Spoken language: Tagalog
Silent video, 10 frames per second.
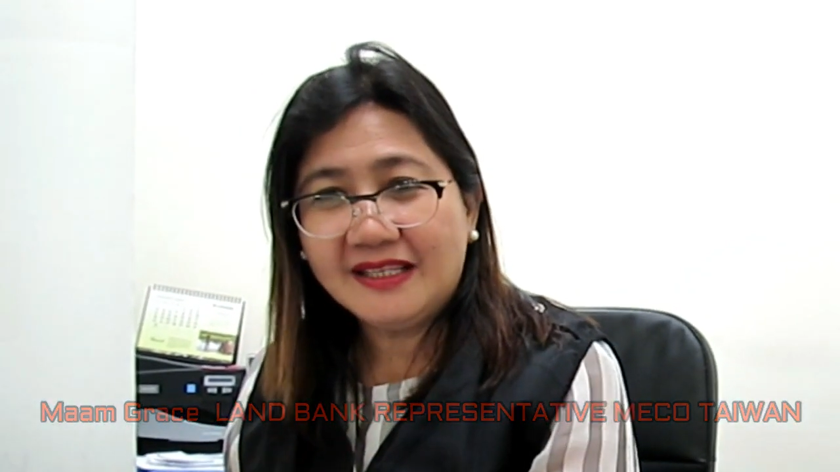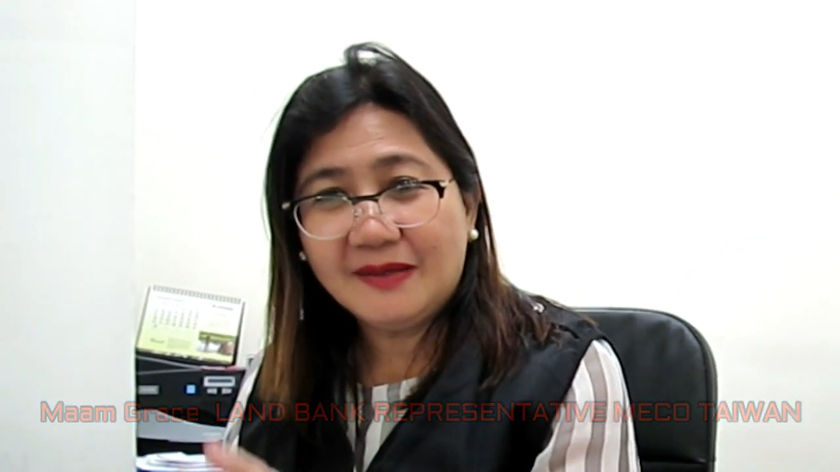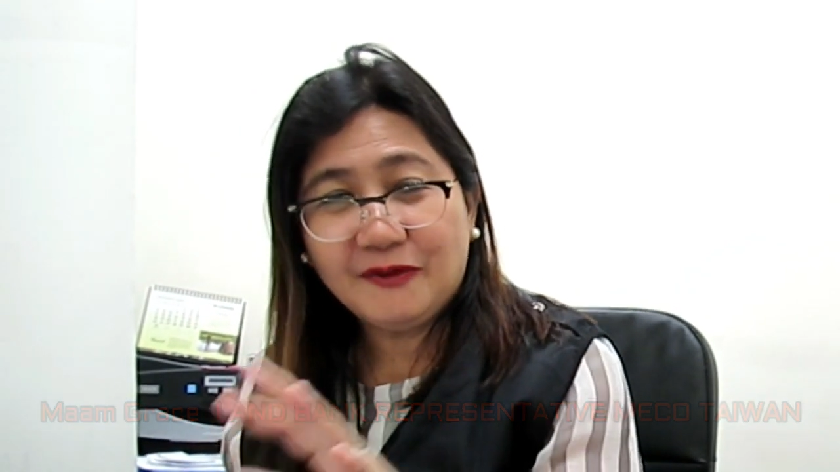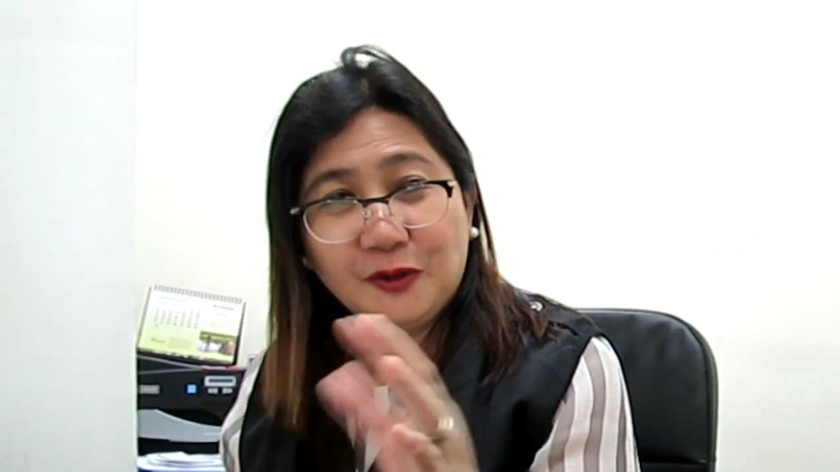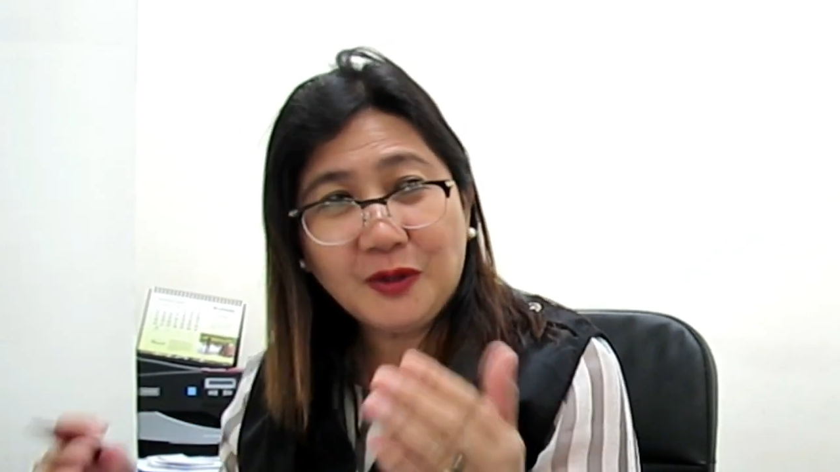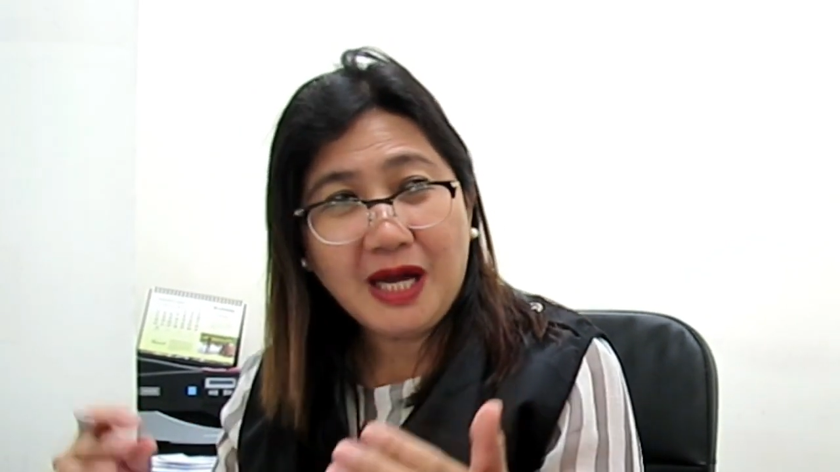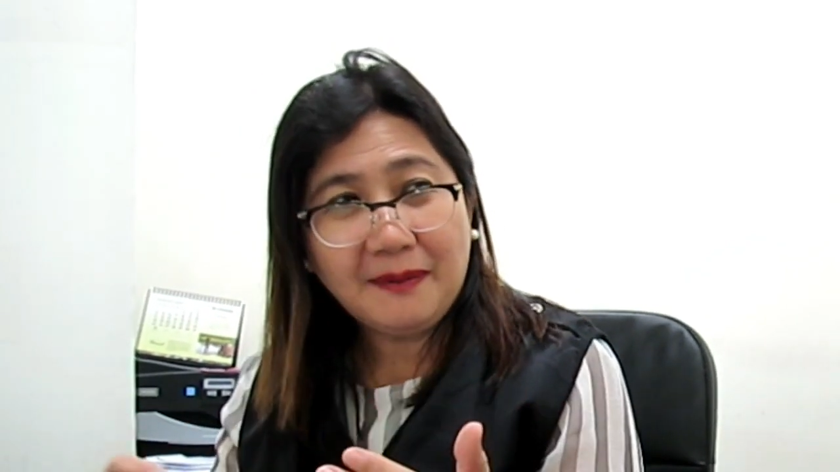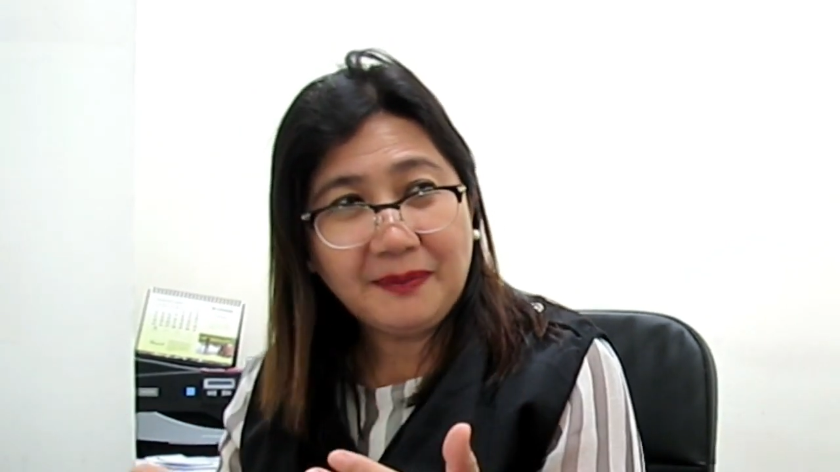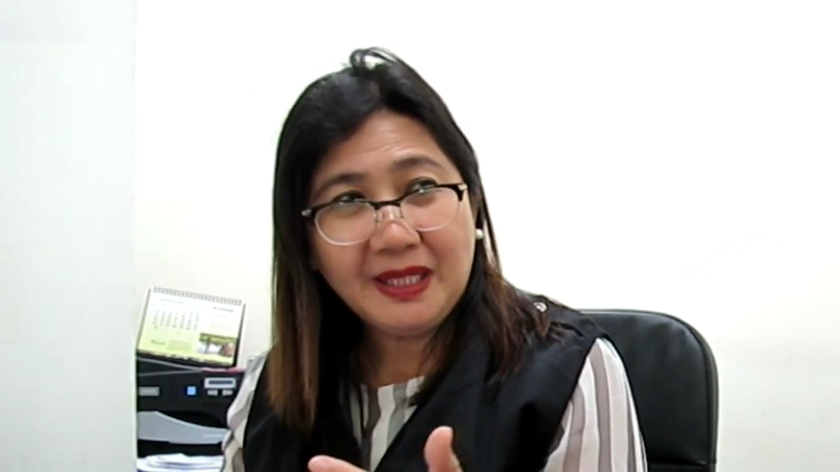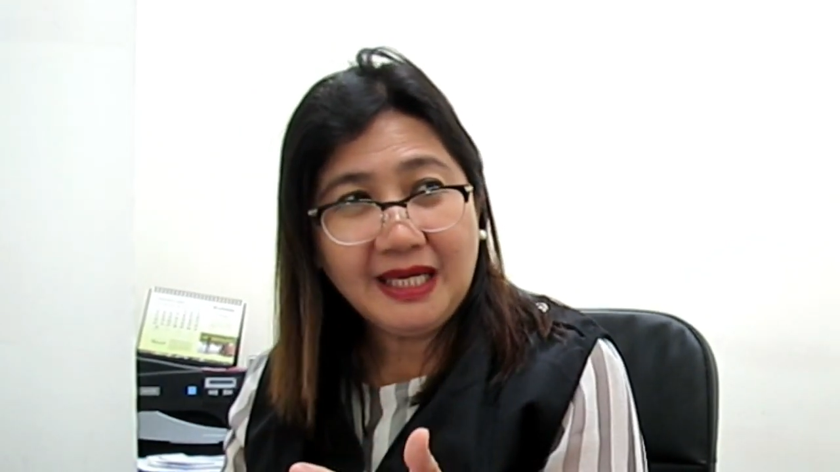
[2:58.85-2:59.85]
ERC
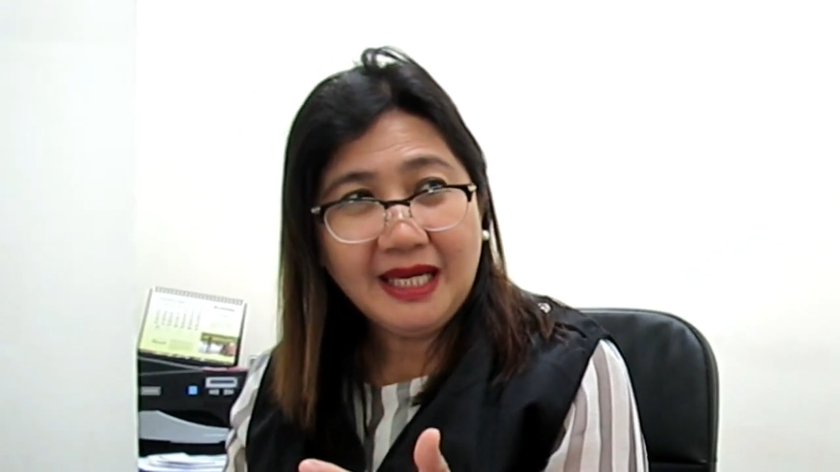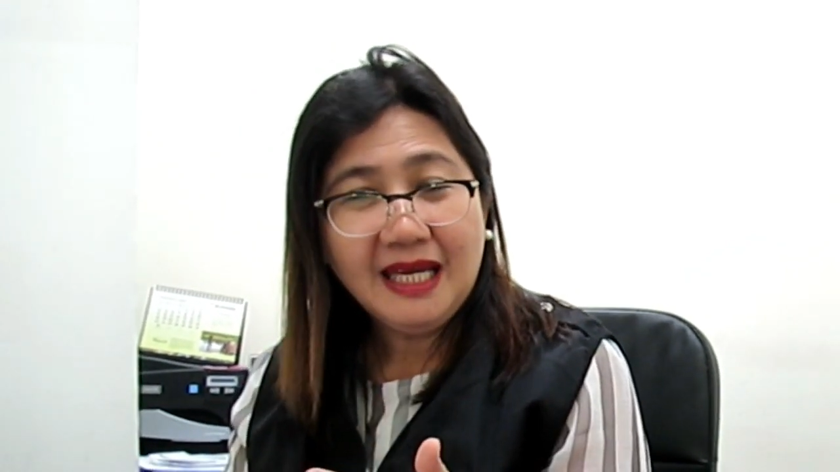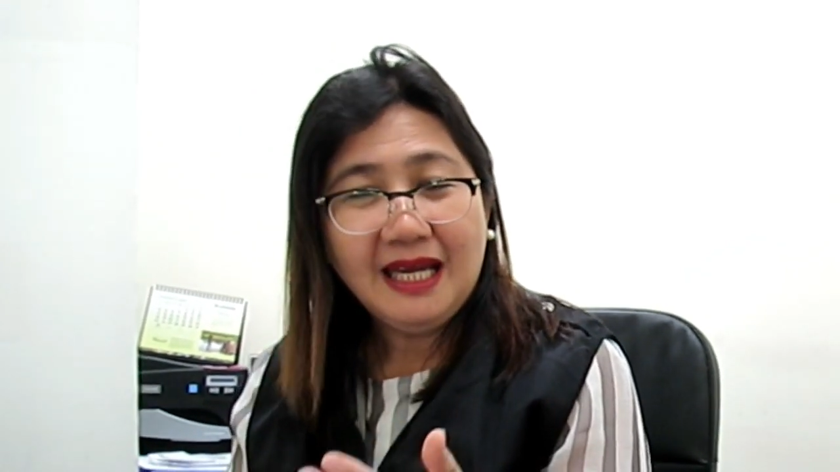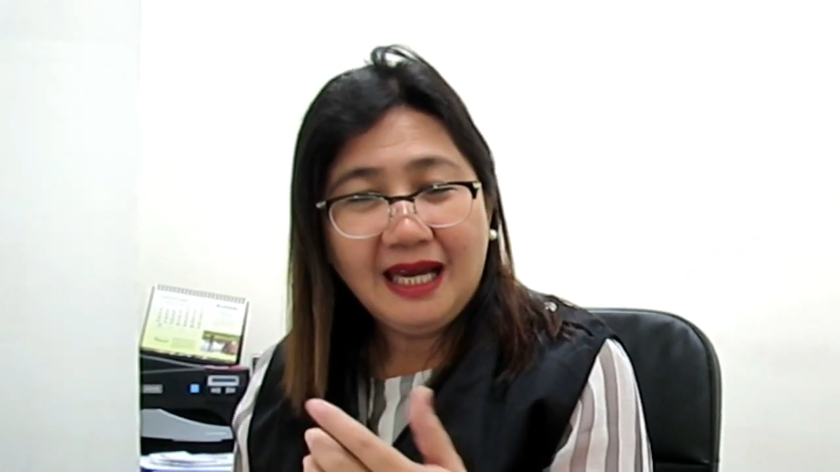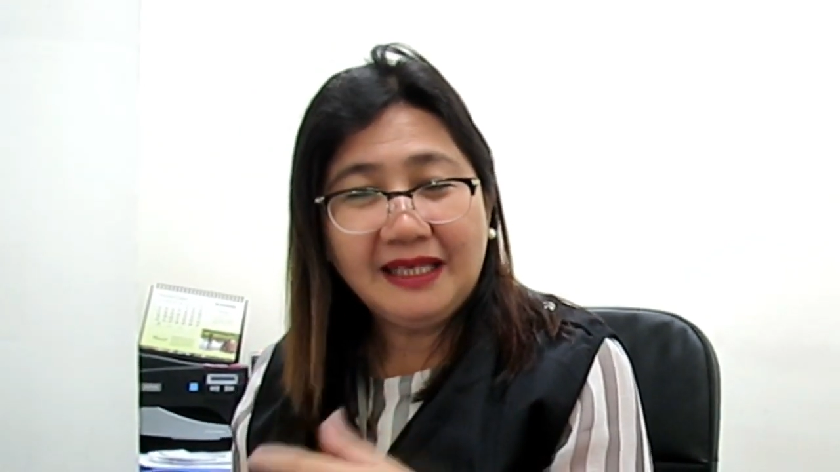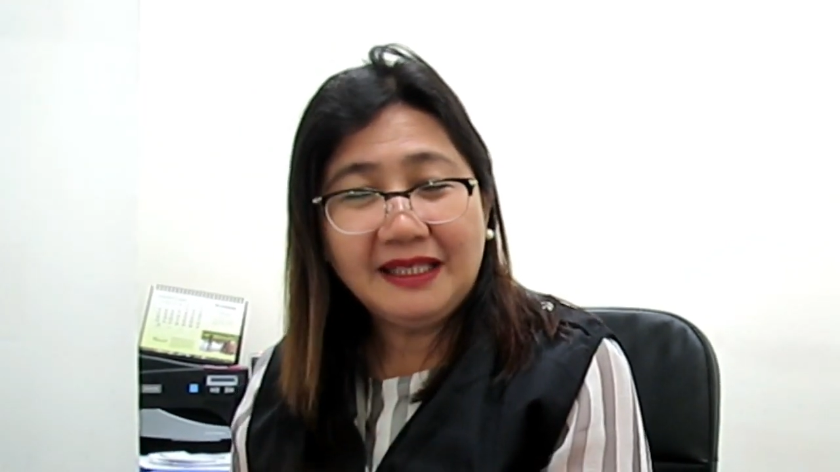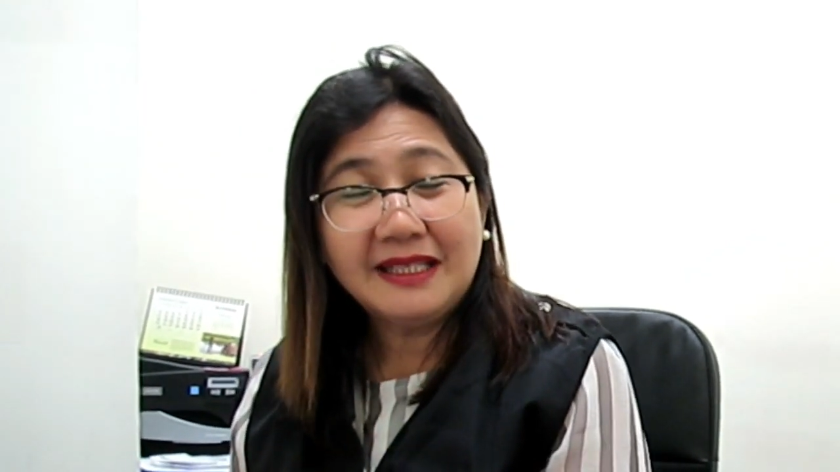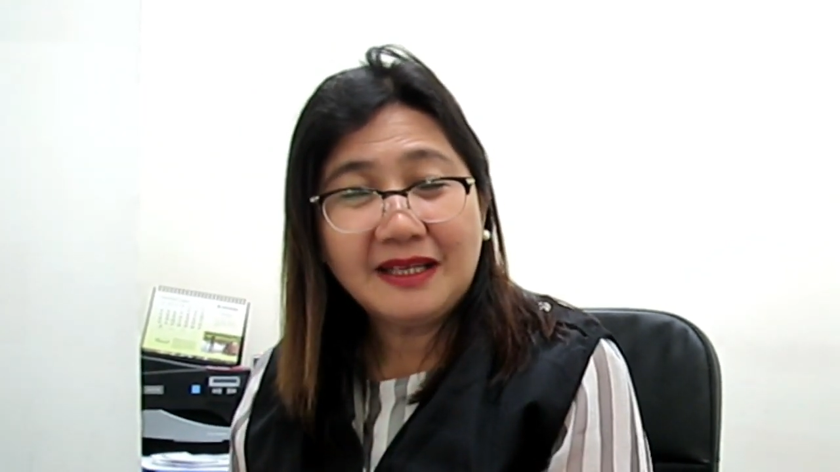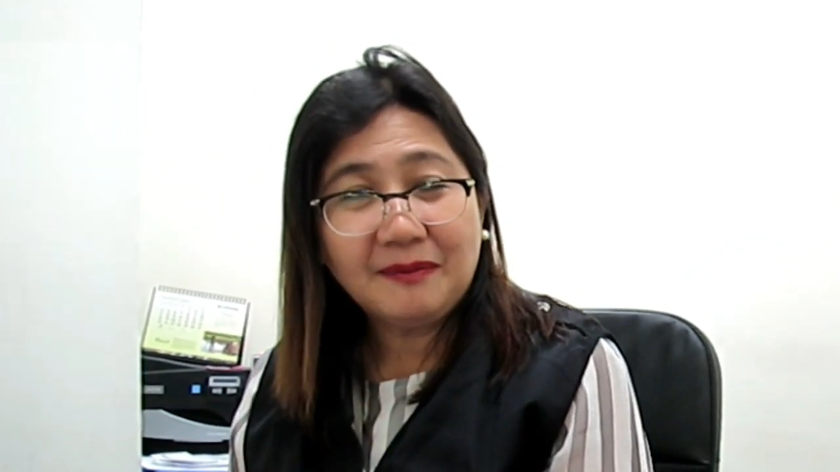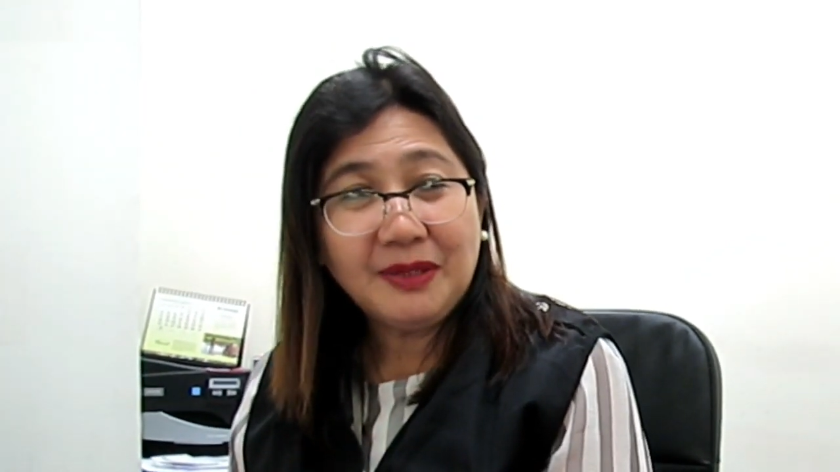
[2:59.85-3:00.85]
photocopy ERC. and then e
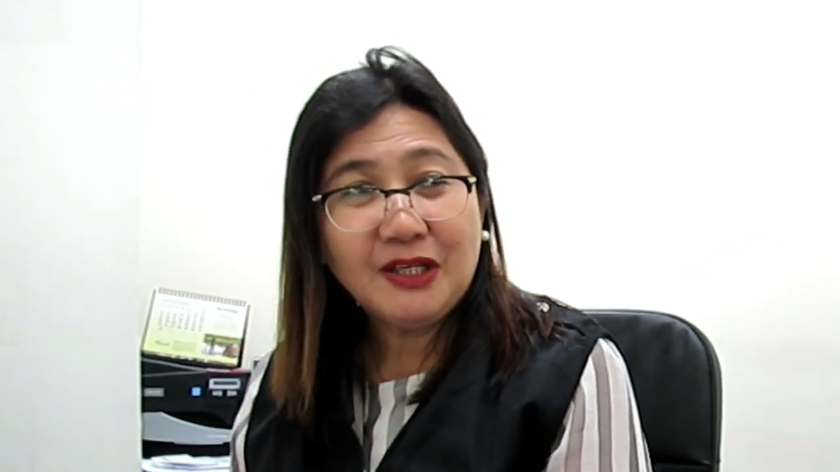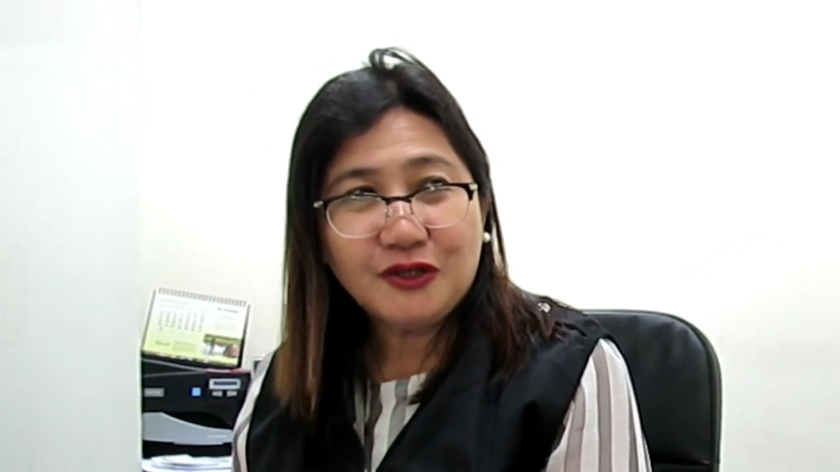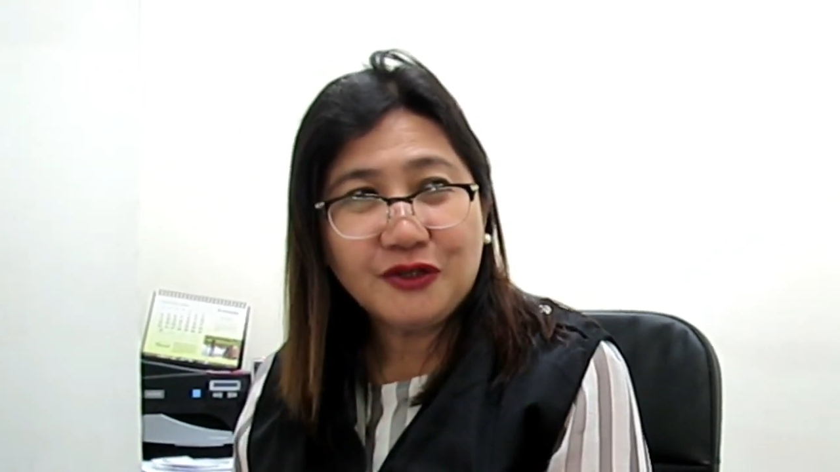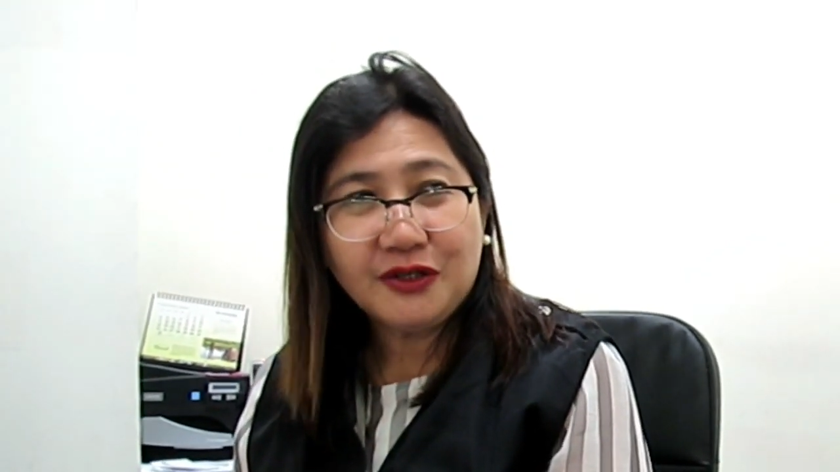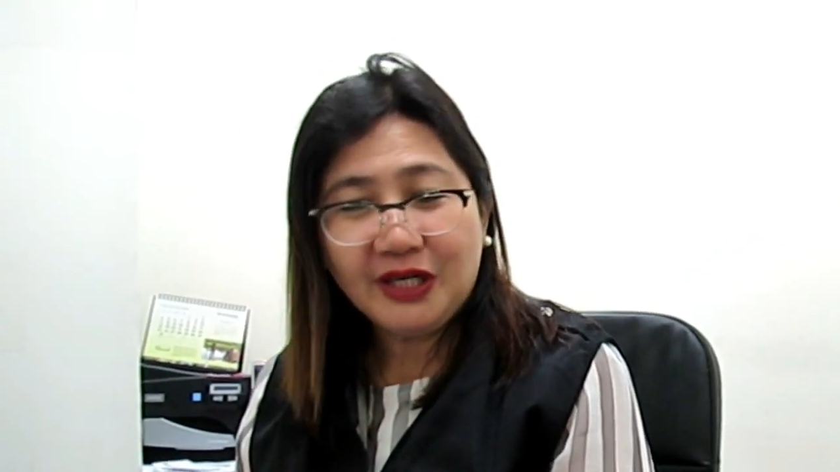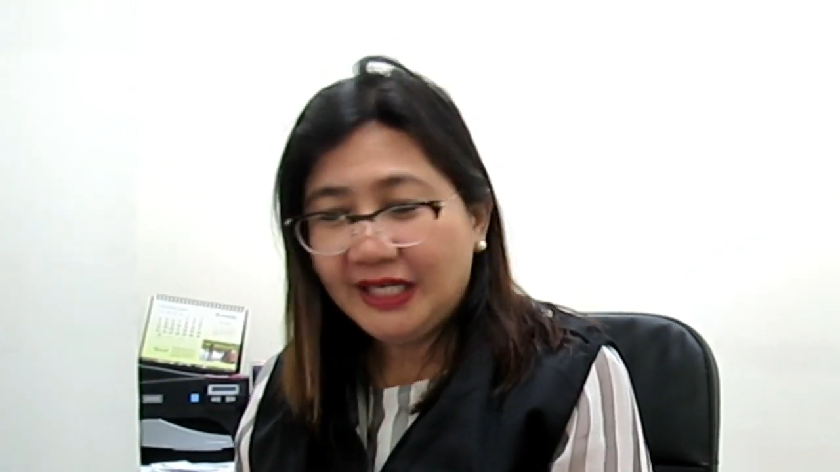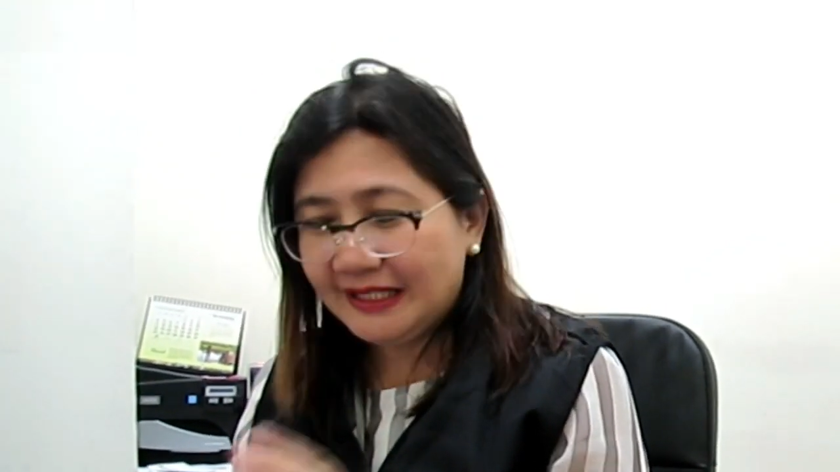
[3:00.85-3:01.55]
isang picture, in